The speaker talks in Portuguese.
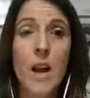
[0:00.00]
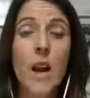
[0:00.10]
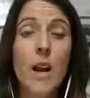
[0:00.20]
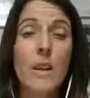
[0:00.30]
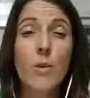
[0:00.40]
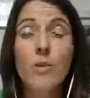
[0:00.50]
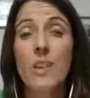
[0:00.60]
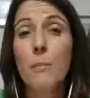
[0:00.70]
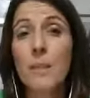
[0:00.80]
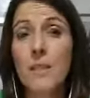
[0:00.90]
Ah, eu
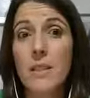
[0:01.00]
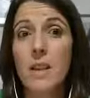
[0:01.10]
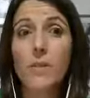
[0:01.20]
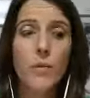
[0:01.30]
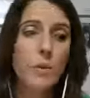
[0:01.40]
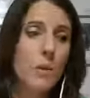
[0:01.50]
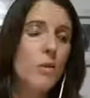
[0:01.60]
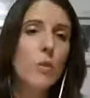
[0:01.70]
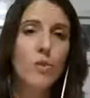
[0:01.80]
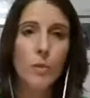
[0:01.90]
tinha pensado fazer
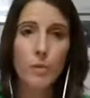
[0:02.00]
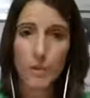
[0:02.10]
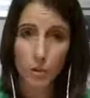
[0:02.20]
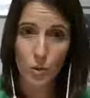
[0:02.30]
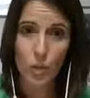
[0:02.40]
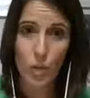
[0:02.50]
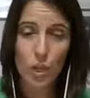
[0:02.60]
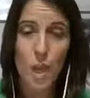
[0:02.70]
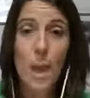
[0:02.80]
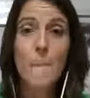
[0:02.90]
umas formações,
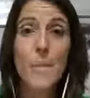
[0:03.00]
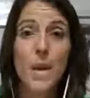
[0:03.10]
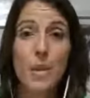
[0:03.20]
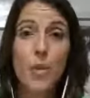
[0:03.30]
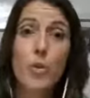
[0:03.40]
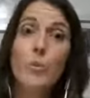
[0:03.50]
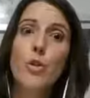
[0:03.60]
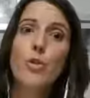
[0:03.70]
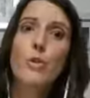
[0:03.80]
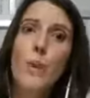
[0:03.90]
mas como
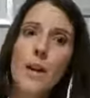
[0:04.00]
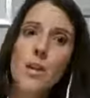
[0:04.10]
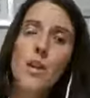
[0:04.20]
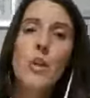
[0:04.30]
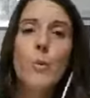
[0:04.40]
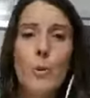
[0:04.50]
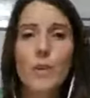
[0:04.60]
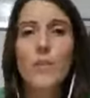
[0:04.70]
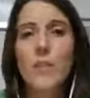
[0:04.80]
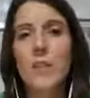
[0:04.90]
estou de baixa, não
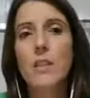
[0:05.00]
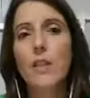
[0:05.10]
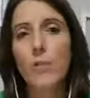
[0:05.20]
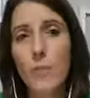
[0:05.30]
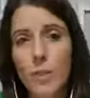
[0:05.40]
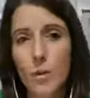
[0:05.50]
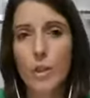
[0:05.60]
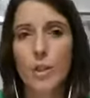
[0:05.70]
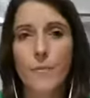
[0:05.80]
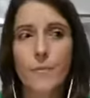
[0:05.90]
posso fazer essas
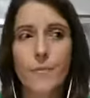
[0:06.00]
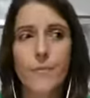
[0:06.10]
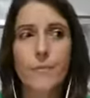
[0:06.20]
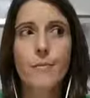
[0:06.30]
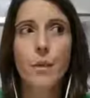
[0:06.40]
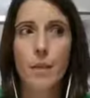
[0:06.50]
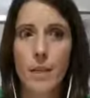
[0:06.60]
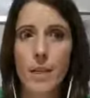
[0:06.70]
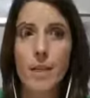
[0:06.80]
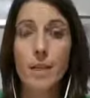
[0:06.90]
formações
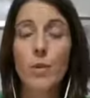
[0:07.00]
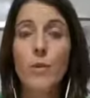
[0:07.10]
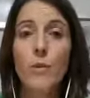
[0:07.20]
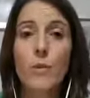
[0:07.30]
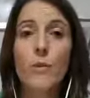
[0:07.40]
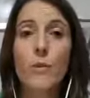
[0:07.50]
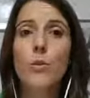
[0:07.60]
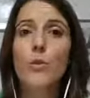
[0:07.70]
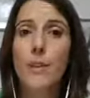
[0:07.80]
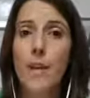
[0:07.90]
ok? Então a pessoa
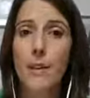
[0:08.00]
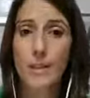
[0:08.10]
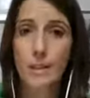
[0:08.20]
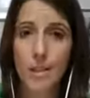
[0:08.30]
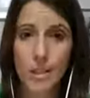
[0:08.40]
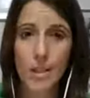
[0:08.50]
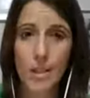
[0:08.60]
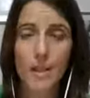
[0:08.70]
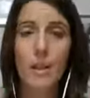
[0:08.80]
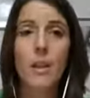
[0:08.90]
voltou a ficar
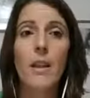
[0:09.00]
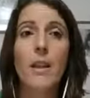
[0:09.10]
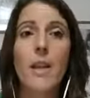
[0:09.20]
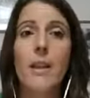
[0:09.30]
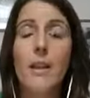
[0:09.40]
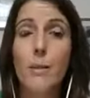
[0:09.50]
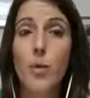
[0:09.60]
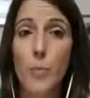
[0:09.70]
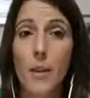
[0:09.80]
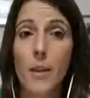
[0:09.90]
estagnada. Então
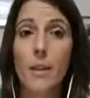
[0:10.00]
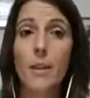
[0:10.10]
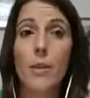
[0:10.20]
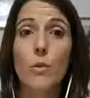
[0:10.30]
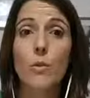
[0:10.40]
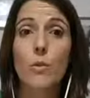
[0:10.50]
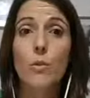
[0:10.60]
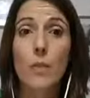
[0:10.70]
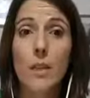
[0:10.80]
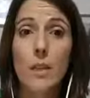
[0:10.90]
espera, então
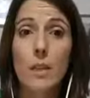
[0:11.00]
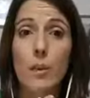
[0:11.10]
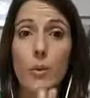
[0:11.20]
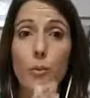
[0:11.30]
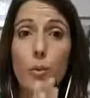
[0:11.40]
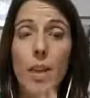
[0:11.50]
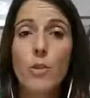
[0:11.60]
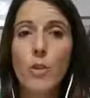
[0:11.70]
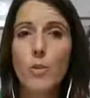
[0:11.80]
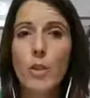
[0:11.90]
tu, porquê é
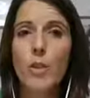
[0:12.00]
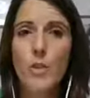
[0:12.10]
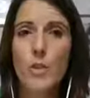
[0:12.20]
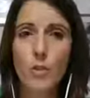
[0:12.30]
que tu não podes fazer